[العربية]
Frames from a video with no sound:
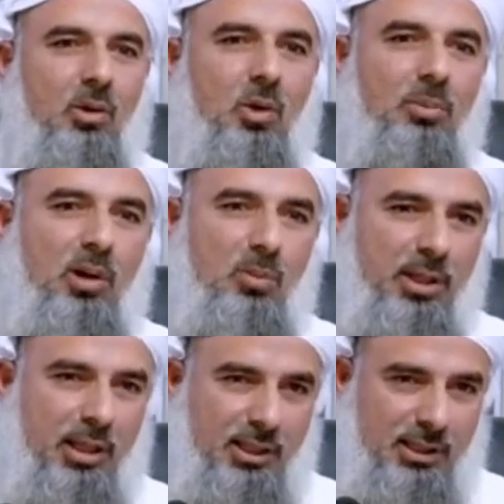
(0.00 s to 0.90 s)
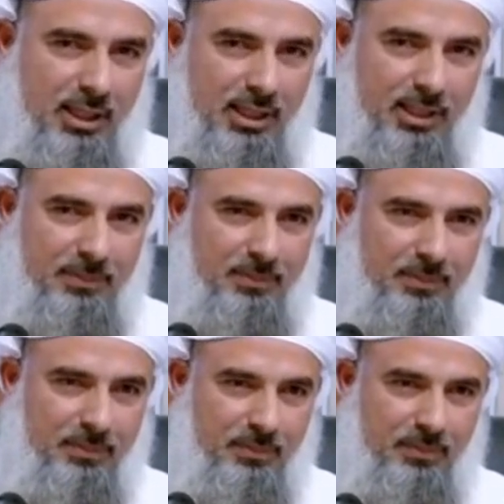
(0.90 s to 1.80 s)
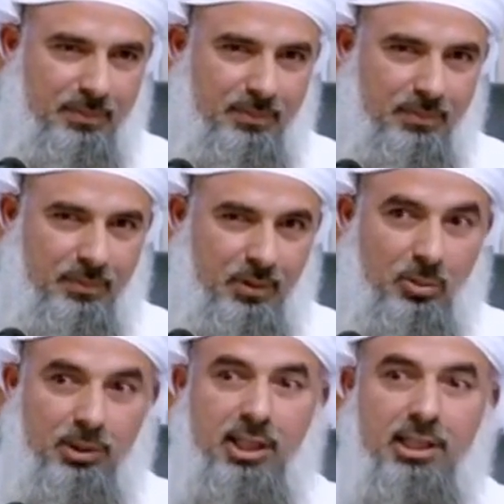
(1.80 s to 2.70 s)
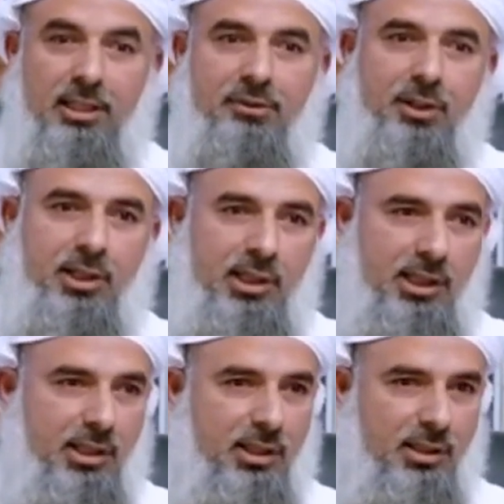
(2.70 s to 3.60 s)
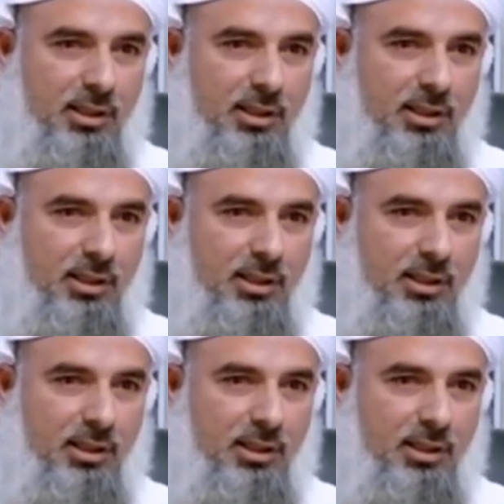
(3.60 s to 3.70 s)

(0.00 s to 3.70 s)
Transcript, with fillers: قربه من الله تعالى وبالتالي يفر إليه